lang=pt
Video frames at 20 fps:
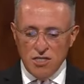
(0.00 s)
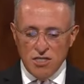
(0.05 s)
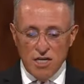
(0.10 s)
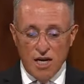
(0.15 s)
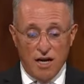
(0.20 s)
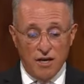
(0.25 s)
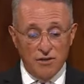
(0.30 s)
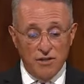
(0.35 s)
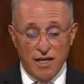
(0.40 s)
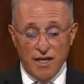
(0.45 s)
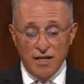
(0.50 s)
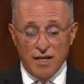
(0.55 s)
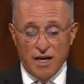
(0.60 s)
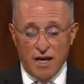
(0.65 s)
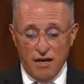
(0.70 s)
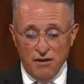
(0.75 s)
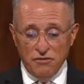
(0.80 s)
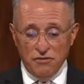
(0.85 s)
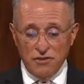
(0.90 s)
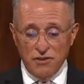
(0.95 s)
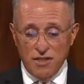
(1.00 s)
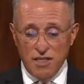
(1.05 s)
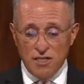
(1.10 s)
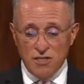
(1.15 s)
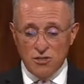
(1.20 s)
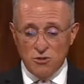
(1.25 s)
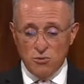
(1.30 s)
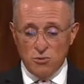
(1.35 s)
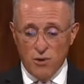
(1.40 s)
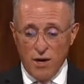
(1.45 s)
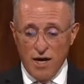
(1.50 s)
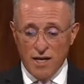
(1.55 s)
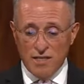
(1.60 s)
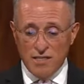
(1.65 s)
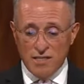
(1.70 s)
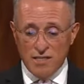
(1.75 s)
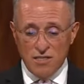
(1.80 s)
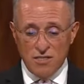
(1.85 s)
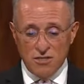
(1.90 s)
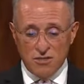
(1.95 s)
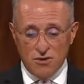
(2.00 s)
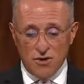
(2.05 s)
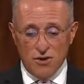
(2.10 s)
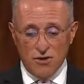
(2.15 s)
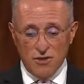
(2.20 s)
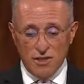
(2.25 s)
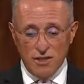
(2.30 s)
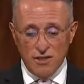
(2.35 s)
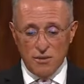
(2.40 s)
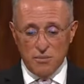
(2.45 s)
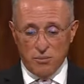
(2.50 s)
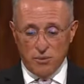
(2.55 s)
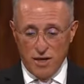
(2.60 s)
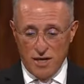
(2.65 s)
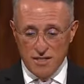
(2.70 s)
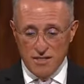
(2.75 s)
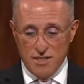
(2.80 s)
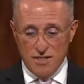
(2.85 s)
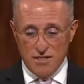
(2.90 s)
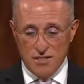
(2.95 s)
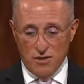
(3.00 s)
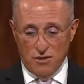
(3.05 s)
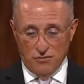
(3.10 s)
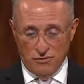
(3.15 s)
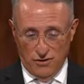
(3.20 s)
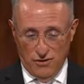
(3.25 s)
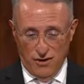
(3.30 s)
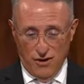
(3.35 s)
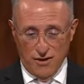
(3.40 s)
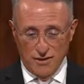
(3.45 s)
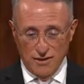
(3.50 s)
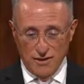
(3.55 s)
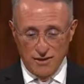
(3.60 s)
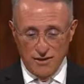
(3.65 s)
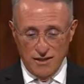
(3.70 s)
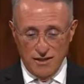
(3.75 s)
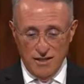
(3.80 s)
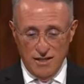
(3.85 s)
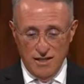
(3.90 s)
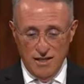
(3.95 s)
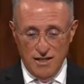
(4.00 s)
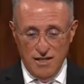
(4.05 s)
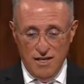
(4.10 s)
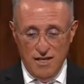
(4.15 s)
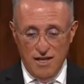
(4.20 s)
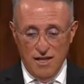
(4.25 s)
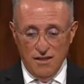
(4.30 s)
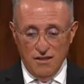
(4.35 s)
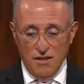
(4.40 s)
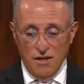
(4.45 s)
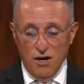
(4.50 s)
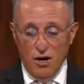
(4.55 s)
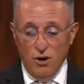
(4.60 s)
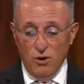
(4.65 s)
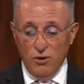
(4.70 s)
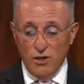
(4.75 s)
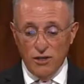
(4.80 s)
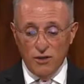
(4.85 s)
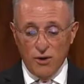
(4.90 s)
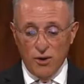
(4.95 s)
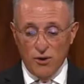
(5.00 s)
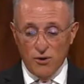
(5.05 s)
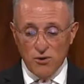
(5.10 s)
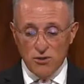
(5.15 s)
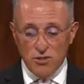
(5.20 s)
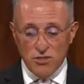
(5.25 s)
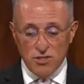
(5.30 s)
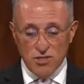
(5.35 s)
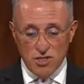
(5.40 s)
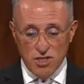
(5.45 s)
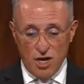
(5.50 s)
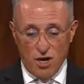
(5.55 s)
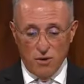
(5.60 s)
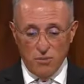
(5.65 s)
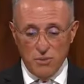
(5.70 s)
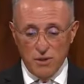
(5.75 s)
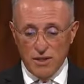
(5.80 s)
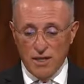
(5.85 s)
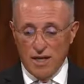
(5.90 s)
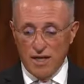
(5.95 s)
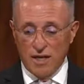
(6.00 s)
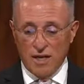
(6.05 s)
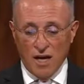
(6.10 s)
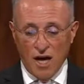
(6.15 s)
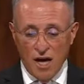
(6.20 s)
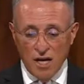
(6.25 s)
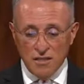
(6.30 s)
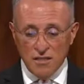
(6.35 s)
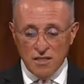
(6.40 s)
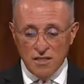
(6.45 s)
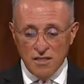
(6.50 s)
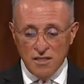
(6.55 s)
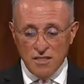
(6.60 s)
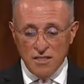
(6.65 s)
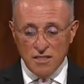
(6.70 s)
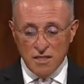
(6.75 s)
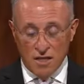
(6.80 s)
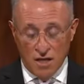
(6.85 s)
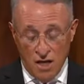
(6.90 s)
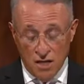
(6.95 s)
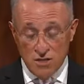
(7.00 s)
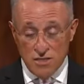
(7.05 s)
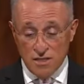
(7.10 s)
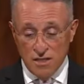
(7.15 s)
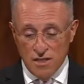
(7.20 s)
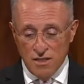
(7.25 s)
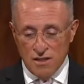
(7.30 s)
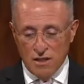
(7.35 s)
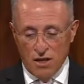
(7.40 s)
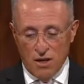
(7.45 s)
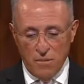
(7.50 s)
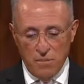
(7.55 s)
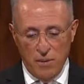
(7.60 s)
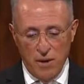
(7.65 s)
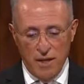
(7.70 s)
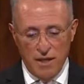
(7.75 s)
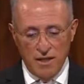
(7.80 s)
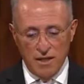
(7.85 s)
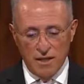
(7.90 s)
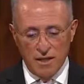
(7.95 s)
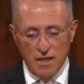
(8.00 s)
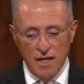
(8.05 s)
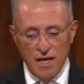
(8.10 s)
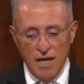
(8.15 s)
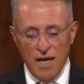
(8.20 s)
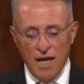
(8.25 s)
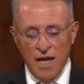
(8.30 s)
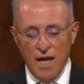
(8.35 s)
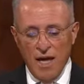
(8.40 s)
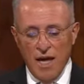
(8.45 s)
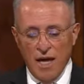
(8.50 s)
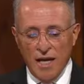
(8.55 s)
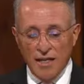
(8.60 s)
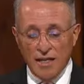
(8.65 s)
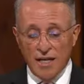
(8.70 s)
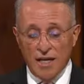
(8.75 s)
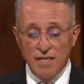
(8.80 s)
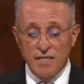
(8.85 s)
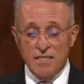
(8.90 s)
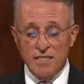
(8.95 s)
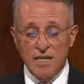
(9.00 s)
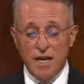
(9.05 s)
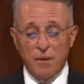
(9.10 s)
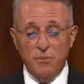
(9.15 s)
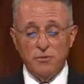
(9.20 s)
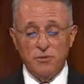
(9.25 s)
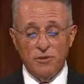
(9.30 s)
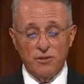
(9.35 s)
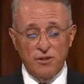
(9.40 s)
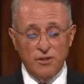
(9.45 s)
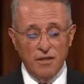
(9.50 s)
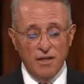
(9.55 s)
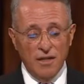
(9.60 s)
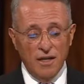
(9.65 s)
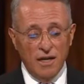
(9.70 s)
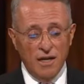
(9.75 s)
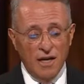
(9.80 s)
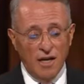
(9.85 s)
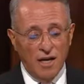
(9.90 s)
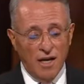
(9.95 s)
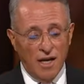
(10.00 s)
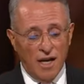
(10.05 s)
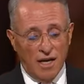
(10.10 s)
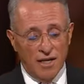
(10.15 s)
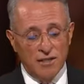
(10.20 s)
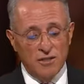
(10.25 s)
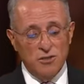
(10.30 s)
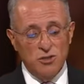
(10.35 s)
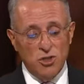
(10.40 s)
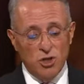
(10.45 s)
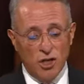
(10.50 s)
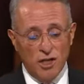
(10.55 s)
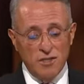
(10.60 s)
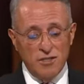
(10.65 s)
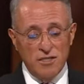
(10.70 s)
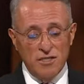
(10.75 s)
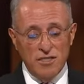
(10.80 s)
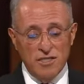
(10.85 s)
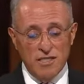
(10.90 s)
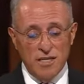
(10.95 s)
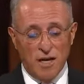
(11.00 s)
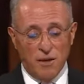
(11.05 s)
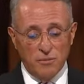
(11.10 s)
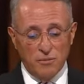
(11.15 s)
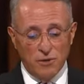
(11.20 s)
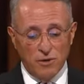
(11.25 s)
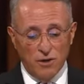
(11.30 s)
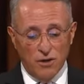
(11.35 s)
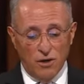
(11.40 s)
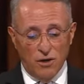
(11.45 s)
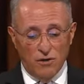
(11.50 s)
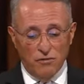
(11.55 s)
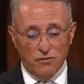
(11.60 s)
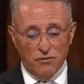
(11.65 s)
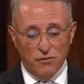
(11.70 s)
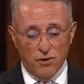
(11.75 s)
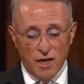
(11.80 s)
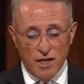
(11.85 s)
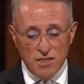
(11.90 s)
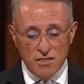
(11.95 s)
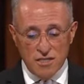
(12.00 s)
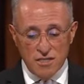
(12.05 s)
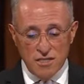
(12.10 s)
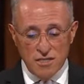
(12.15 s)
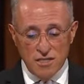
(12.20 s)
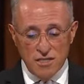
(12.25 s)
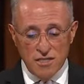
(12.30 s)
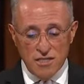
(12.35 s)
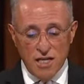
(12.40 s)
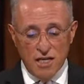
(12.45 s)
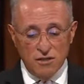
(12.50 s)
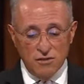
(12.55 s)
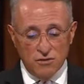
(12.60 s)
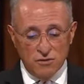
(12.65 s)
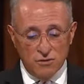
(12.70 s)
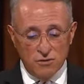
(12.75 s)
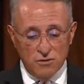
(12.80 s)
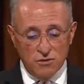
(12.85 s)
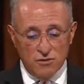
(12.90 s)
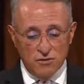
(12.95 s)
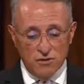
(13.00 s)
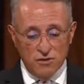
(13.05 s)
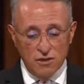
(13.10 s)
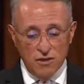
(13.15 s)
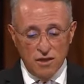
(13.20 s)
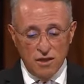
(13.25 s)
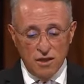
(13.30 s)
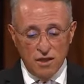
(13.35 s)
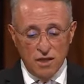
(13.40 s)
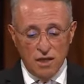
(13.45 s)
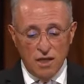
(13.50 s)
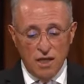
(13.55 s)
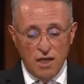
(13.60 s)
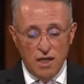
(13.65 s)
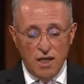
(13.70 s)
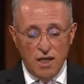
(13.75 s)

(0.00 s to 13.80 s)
a não ser em relação a seus pensamentos, o Senhor lhes proporcionou um conselho proveitoso e uma promessa que também se estendem a todos nós. Que tuas entranhas também sejam